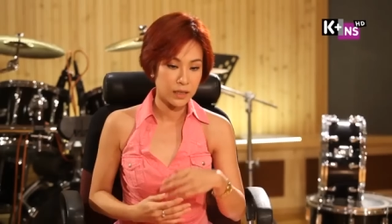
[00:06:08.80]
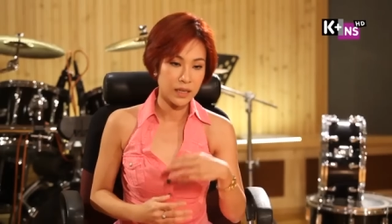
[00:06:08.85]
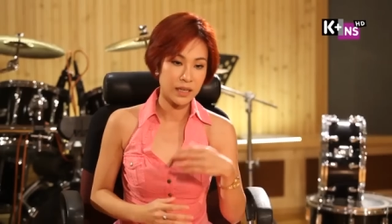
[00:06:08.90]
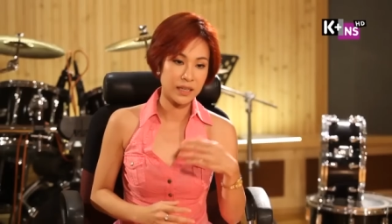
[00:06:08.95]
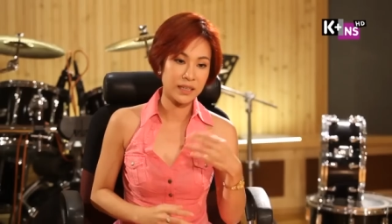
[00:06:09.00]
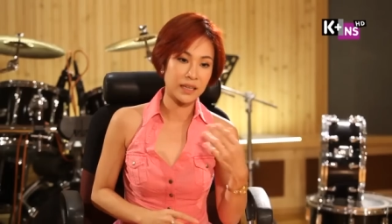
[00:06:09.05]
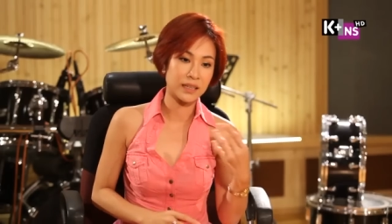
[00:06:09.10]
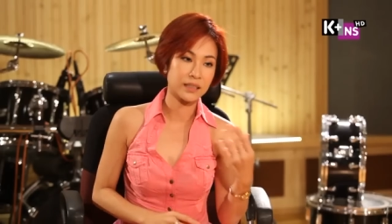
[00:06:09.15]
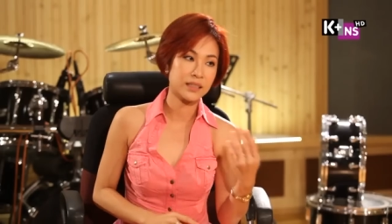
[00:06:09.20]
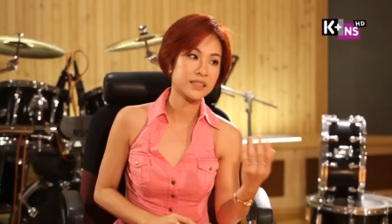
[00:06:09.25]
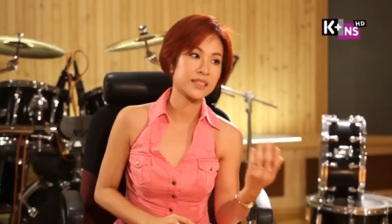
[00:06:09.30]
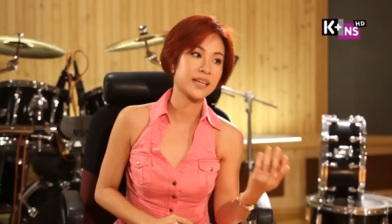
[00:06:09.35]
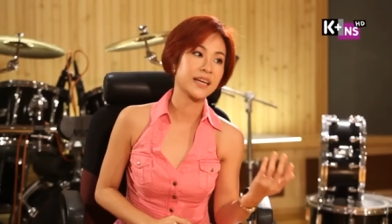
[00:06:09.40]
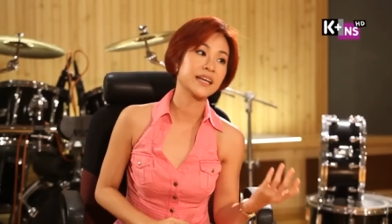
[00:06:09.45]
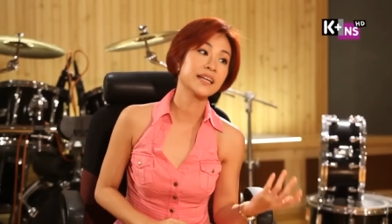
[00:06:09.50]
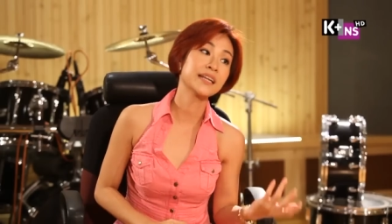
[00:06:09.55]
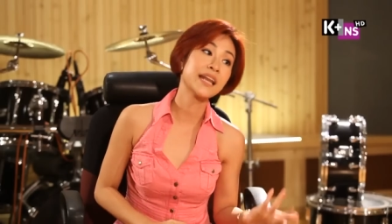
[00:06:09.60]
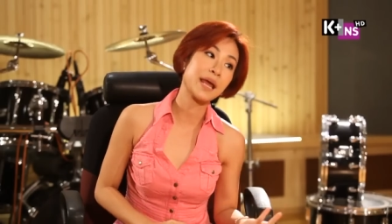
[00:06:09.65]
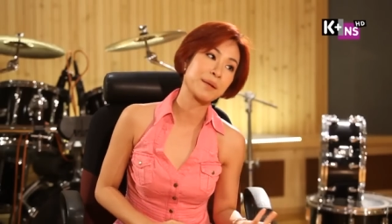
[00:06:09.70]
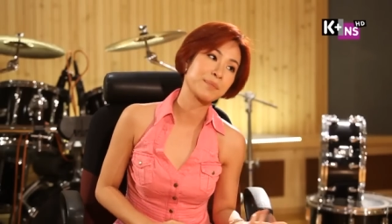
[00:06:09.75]
hình ảnh
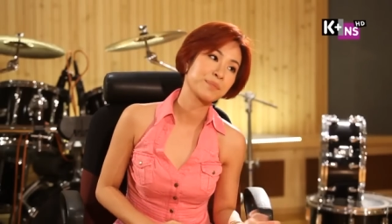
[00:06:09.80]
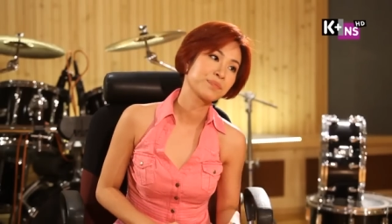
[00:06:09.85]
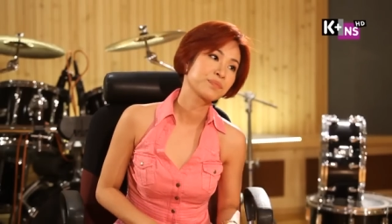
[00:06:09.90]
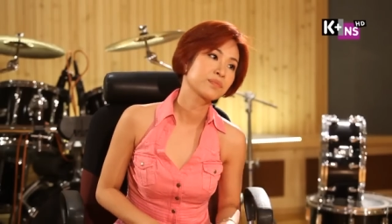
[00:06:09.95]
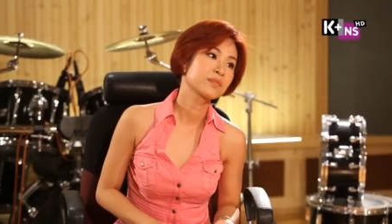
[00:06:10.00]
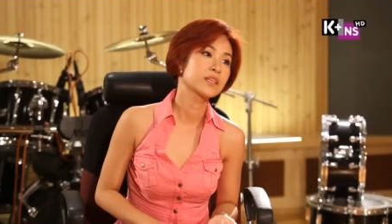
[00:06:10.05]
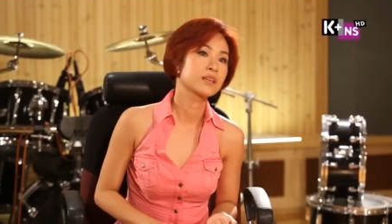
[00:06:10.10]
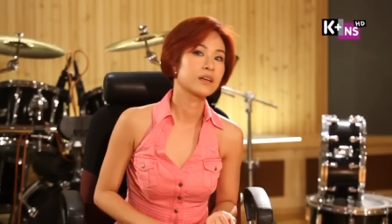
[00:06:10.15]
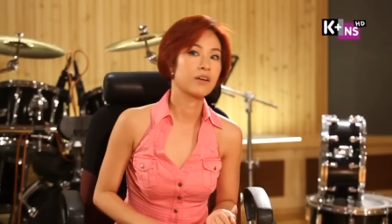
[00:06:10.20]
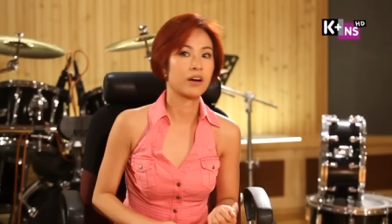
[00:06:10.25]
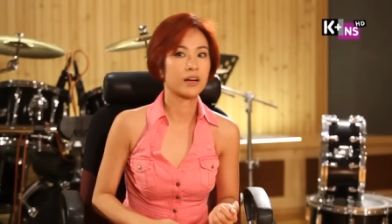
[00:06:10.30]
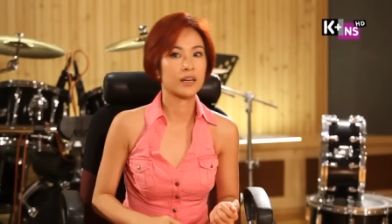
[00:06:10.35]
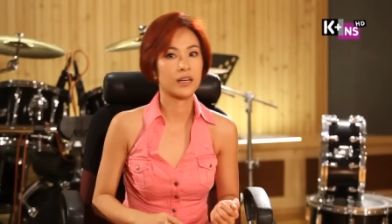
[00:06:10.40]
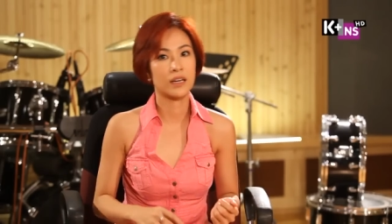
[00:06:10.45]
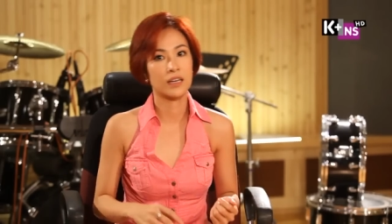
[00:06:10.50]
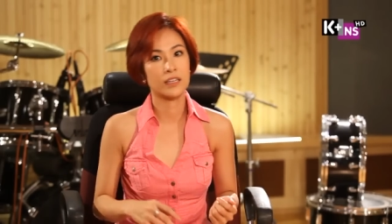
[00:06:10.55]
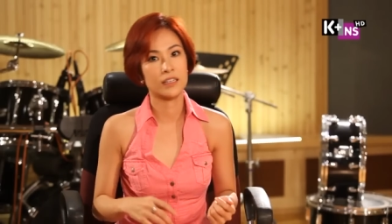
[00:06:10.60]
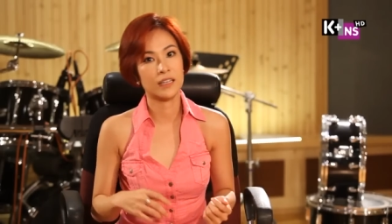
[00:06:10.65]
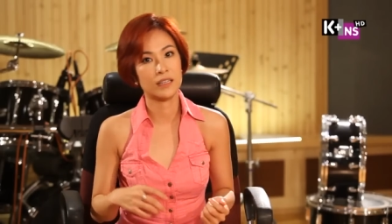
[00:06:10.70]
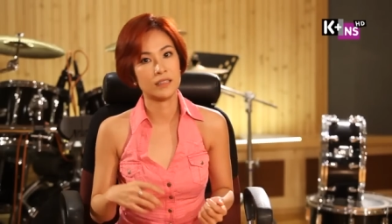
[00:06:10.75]
trẻ đẹp hoặc
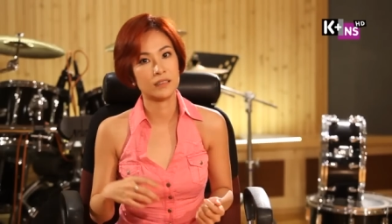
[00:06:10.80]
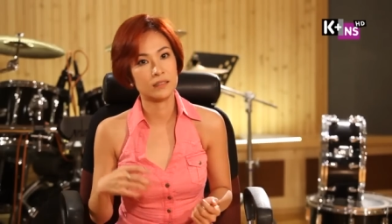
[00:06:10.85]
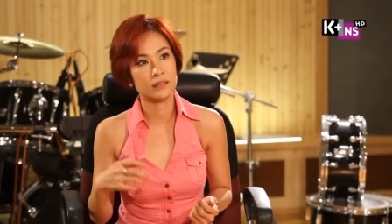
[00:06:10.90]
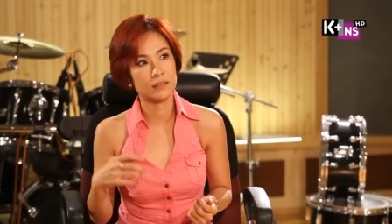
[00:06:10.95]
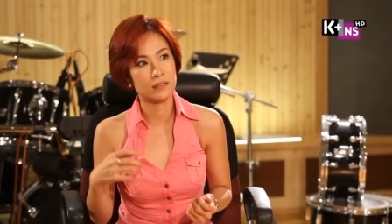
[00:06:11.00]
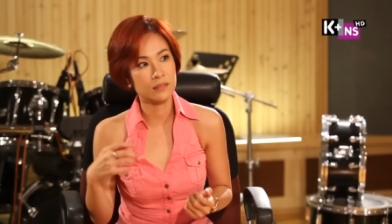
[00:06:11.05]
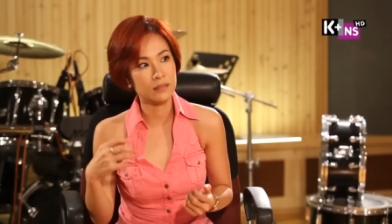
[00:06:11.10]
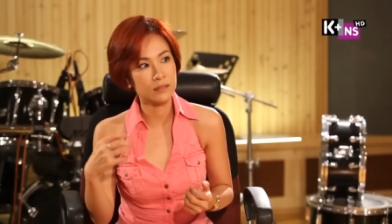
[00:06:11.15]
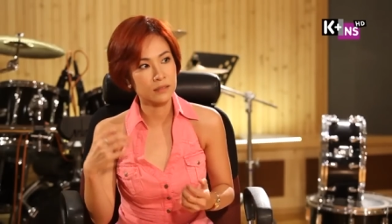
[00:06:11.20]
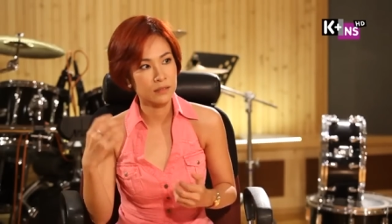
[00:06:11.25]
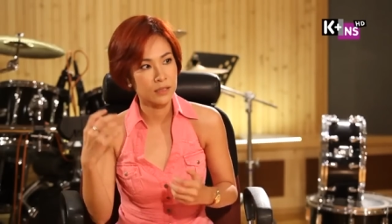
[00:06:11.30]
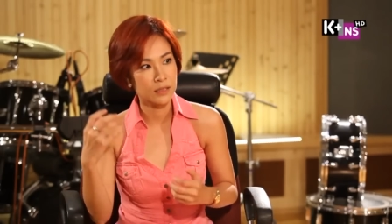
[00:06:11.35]
là hình ảnh